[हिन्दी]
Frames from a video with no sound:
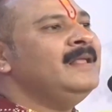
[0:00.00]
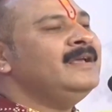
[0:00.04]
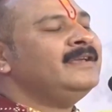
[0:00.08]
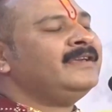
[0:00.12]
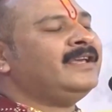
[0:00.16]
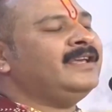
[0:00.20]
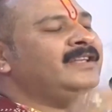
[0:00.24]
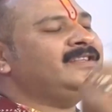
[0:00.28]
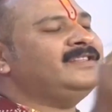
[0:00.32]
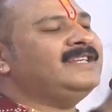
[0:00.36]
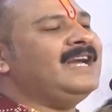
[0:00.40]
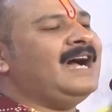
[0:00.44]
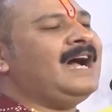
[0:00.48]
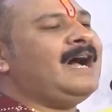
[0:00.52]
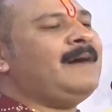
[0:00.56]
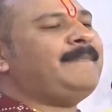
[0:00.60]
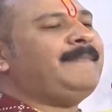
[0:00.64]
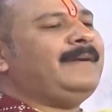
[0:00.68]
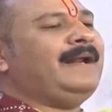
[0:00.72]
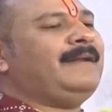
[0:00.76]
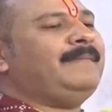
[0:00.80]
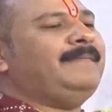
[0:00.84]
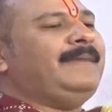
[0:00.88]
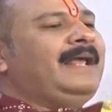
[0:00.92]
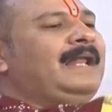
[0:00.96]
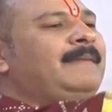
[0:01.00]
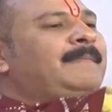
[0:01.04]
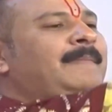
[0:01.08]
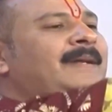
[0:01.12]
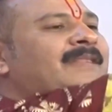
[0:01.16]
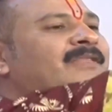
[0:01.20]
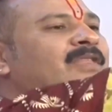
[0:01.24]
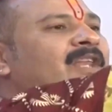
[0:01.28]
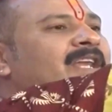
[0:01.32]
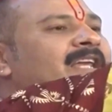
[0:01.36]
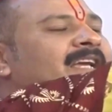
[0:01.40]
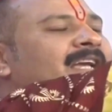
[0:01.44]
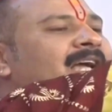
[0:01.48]
कि जहां पर
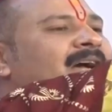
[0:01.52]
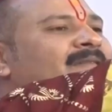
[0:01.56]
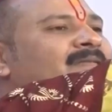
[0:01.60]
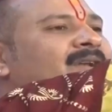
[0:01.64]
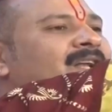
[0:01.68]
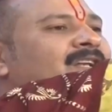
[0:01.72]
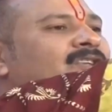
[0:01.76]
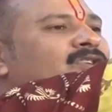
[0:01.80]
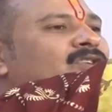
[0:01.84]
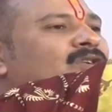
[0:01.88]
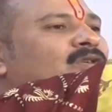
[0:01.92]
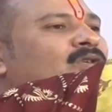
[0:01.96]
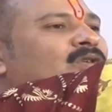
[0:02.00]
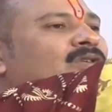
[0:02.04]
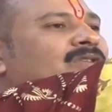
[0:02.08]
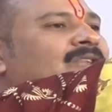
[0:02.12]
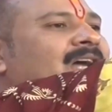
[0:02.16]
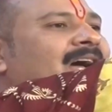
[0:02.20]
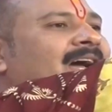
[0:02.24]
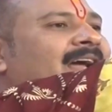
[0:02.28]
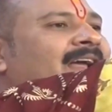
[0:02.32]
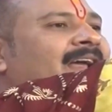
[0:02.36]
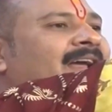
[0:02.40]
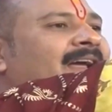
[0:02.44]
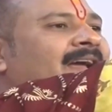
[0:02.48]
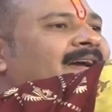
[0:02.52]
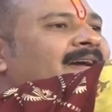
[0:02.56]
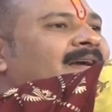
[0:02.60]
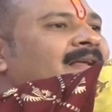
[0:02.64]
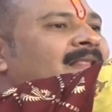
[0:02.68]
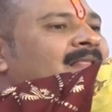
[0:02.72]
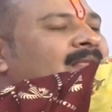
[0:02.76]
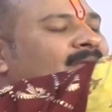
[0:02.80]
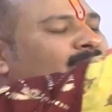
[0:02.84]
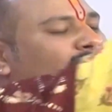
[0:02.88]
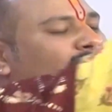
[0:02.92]
बेलपत्री का वृक्ष होता है वहां